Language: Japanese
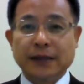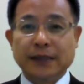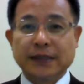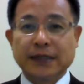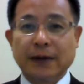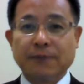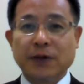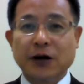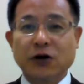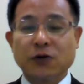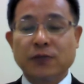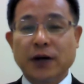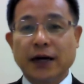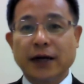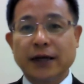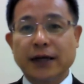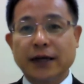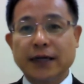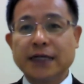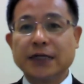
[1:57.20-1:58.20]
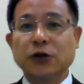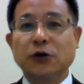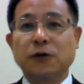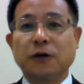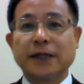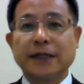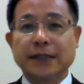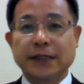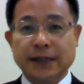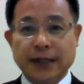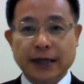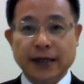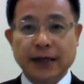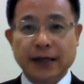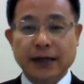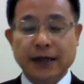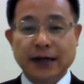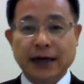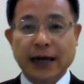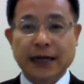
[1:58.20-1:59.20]
300万円以上のですね
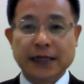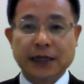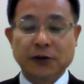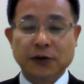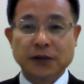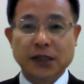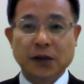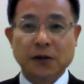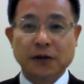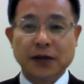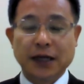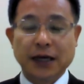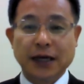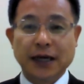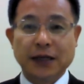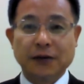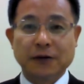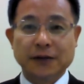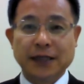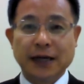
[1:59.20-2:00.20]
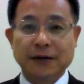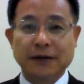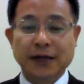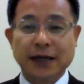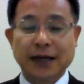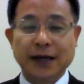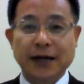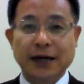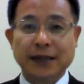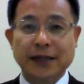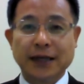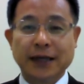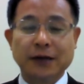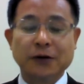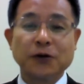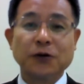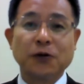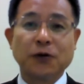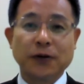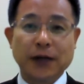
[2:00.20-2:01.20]
会社としての経費の削減ができ
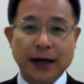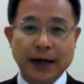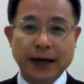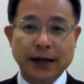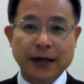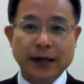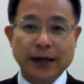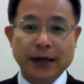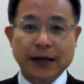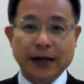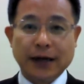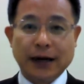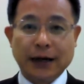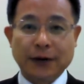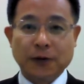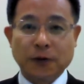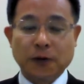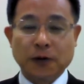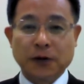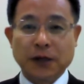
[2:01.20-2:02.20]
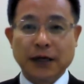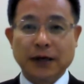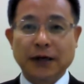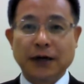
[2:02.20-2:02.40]
るようなあのご提